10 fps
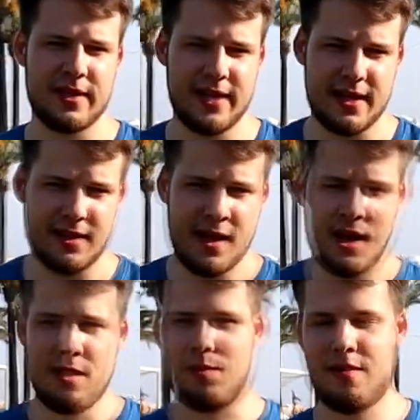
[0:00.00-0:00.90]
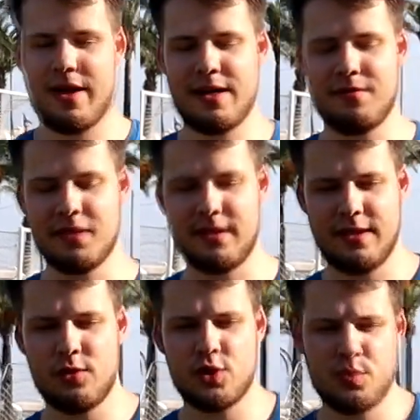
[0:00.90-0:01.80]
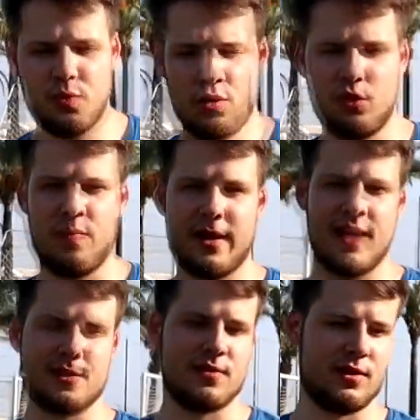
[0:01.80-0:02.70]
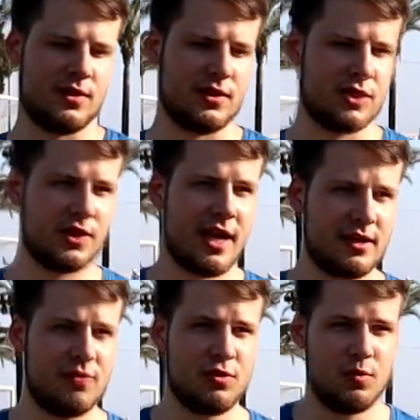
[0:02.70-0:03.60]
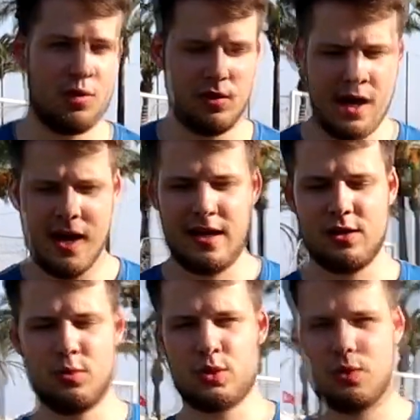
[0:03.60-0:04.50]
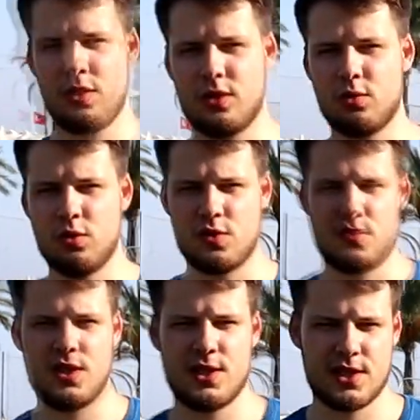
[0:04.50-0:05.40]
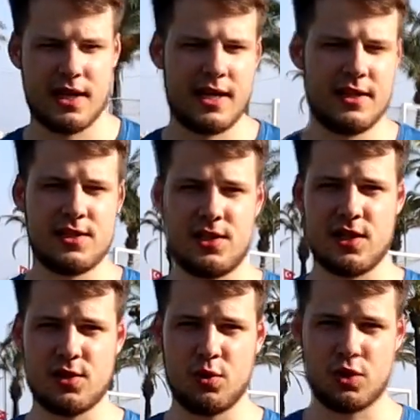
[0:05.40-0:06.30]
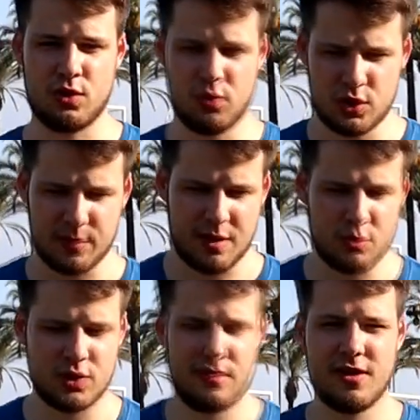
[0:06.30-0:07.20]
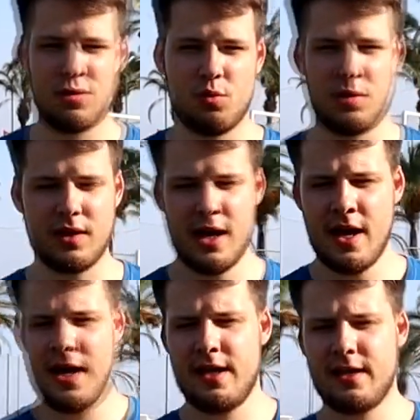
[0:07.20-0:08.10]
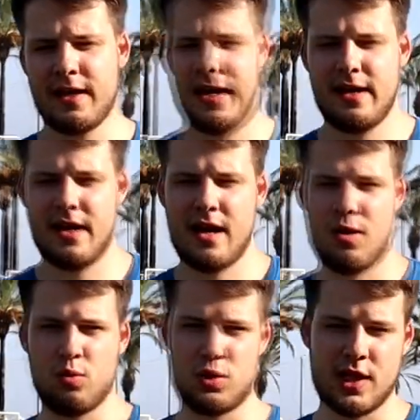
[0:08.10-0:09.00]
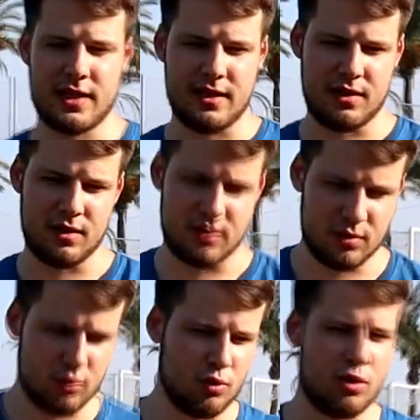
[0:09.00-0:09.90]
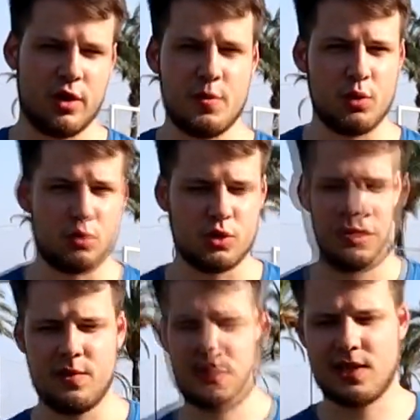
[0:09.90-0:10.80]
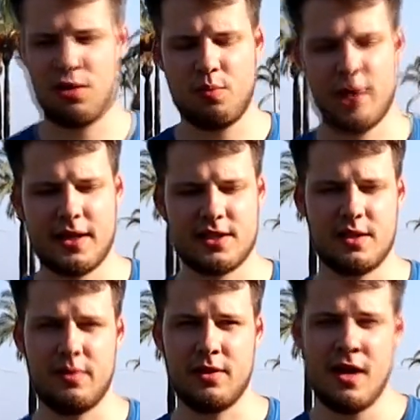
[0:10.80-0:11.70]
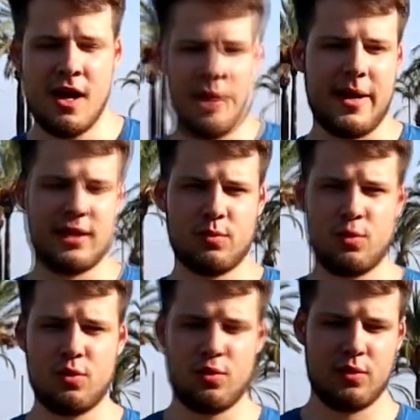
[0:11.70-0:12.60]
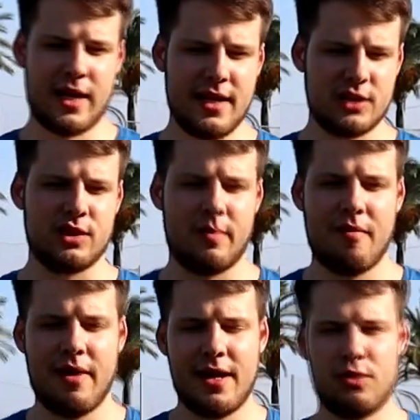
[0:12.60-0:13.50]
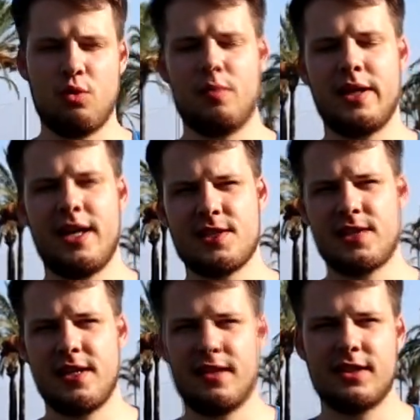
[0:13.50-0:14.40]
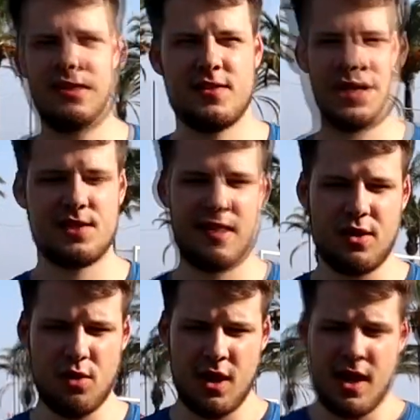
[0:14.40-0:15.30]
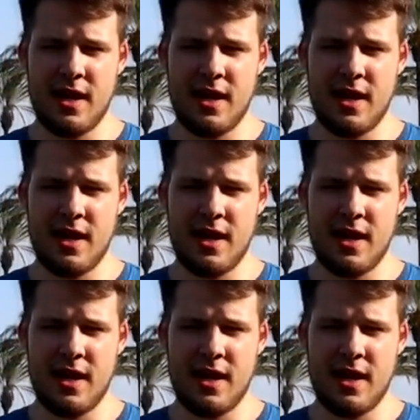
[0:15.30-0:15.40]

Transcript: подряд. Бавария выиграла Лигу чемпионов, показывает шикарный футбол. Я думаю, что их тонус, физические кондиции сейчас тоже лучше, потому что в Еврокубках играли, а у Шальки ну, долгий период уже без игровой практики был. Поэтому, конечно, Бавария дома на Альянс Арене должна взять свое.